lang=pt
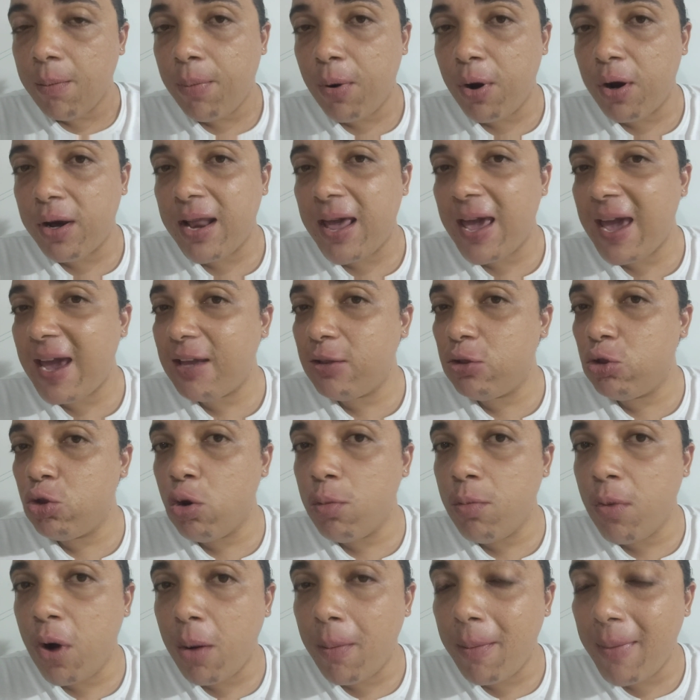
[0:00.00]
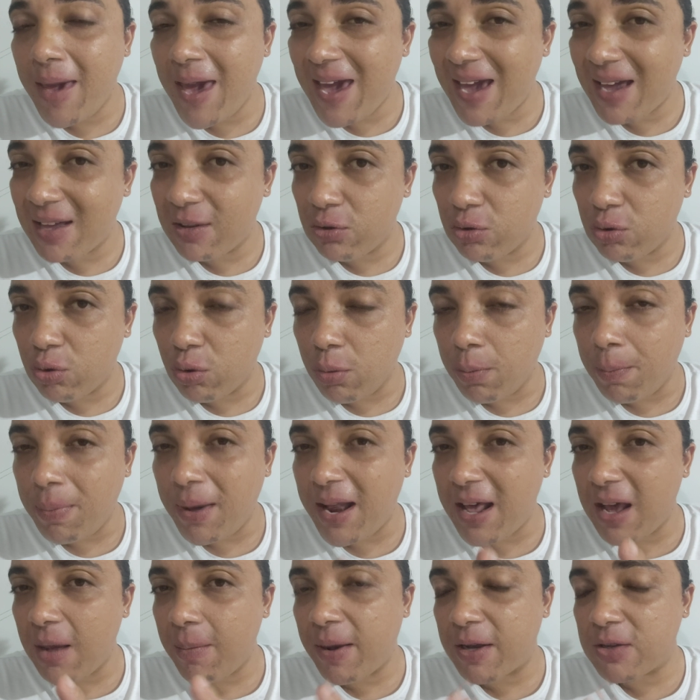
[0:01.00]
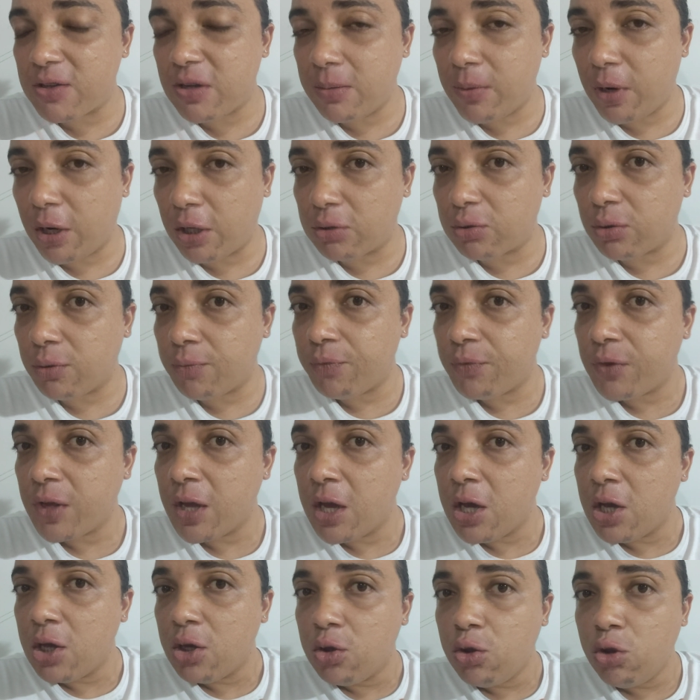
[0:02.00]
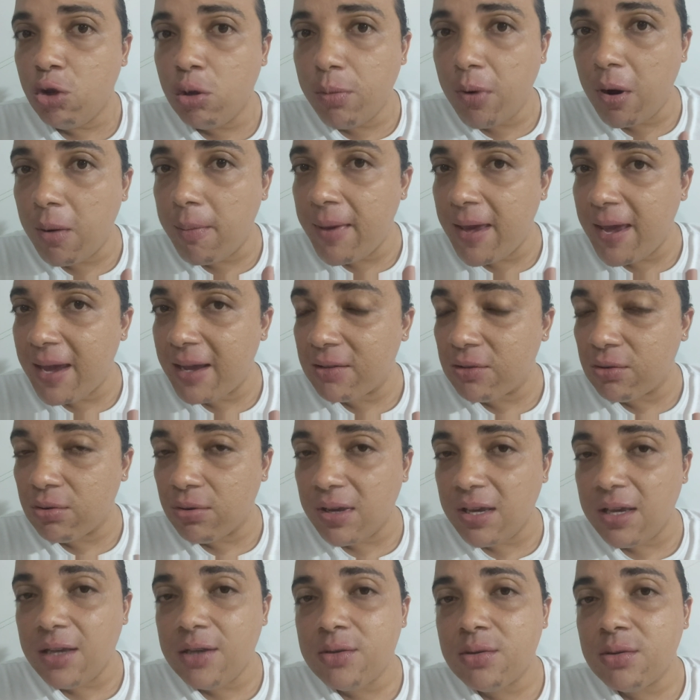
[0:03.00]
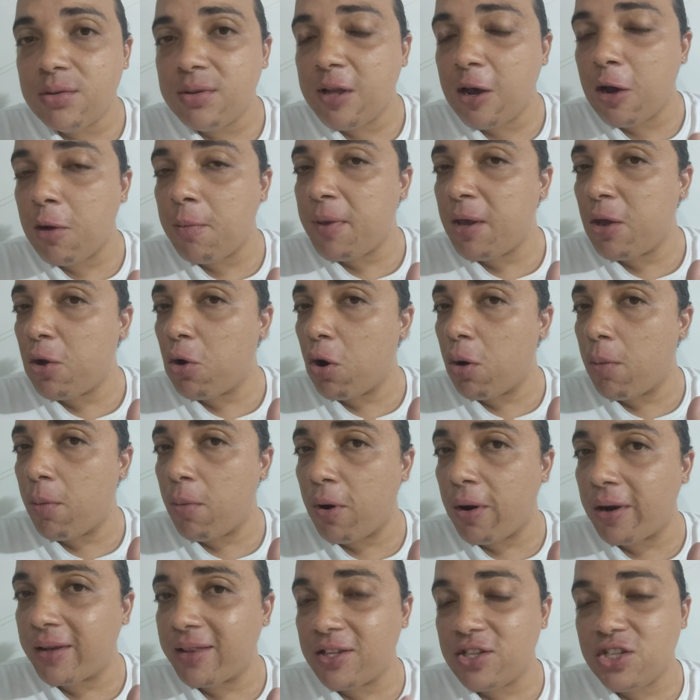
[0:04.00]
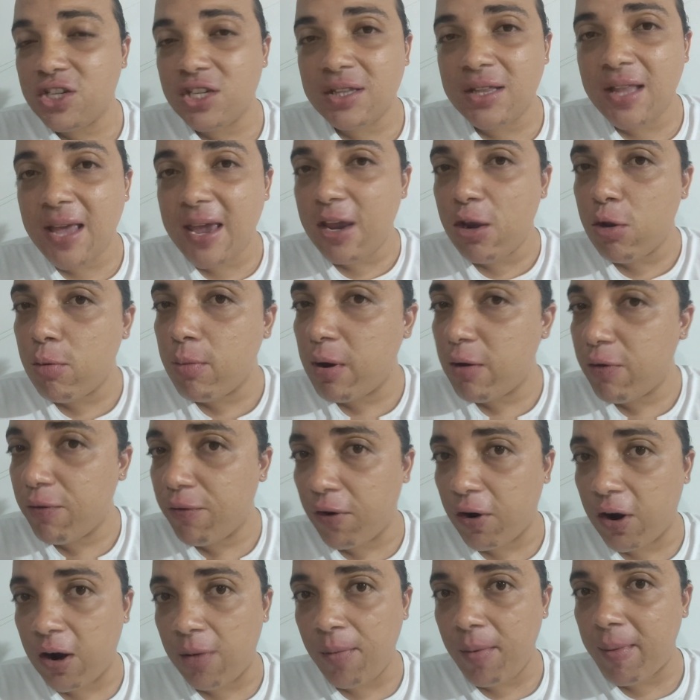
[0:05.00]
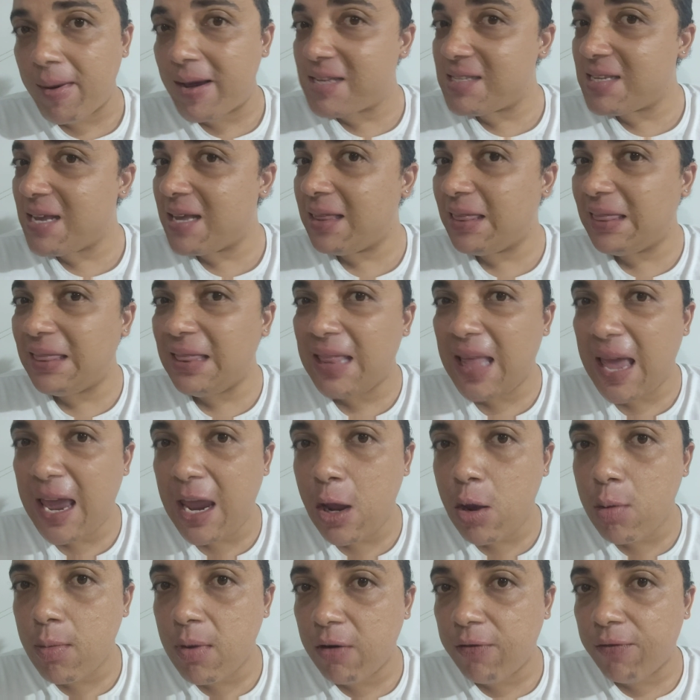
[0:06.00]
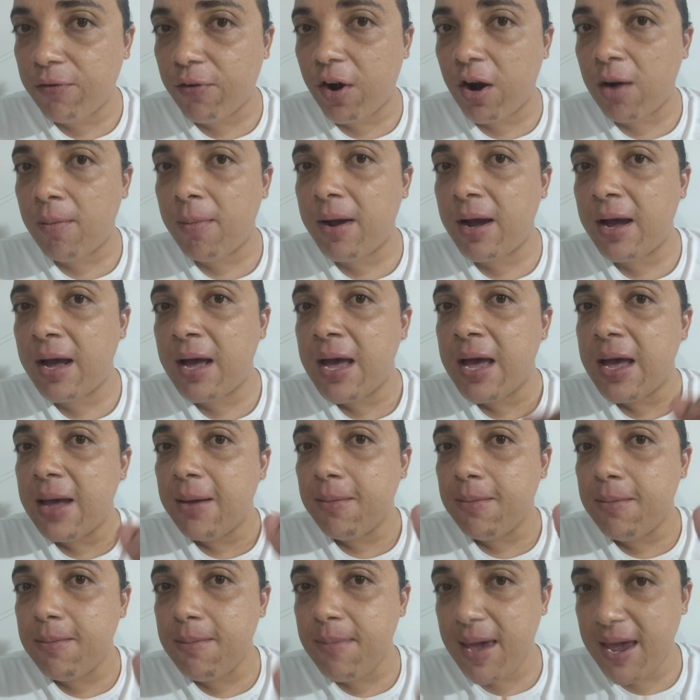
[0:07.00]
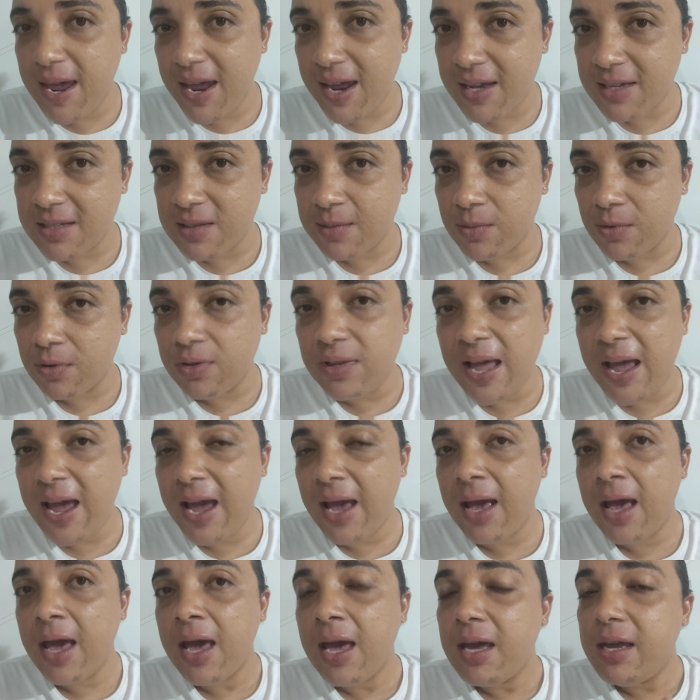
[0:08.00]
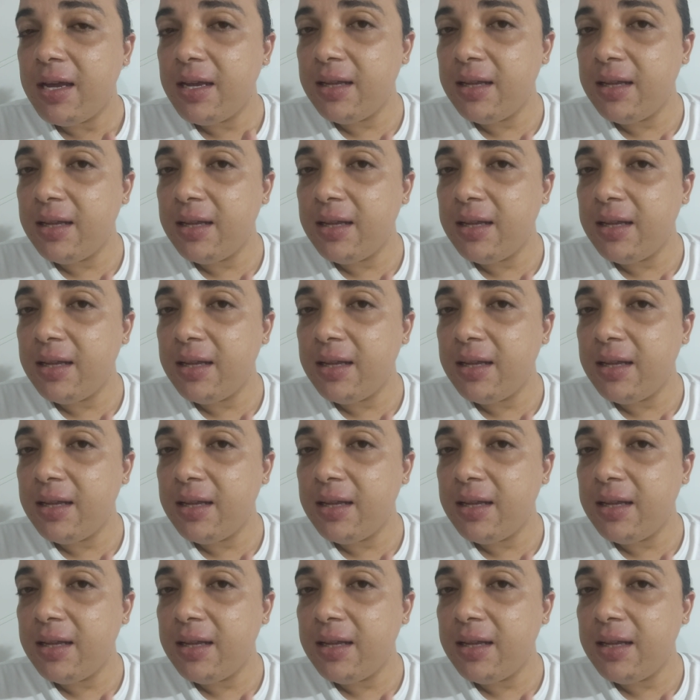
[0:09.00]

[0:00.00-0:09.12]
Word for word: Porém, no momento. Peraí que passou a moto. No momento, isso não me incomoda de nenhuma forma, mas é nenhuma forma mesmo, né?